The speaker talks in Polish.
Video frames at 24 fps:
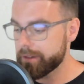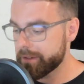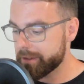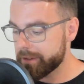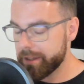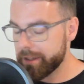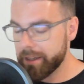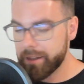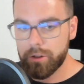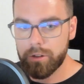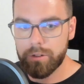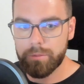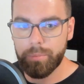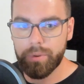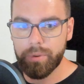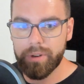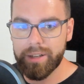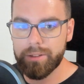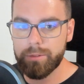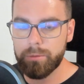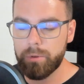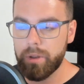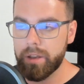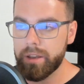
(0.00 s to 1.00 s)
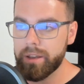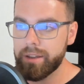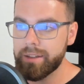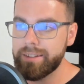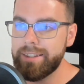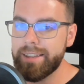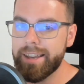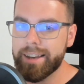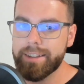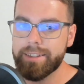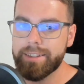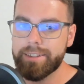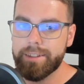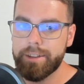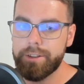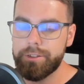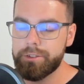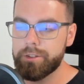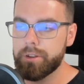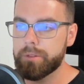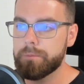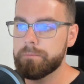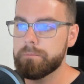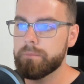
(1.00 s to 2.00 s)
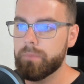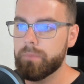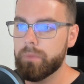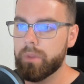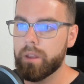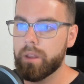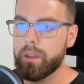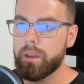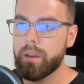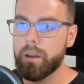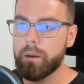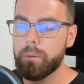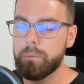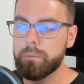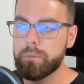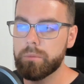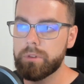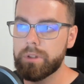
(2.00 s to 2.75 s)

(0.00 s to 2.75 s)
Ten kod pokazuje, jak zejść e,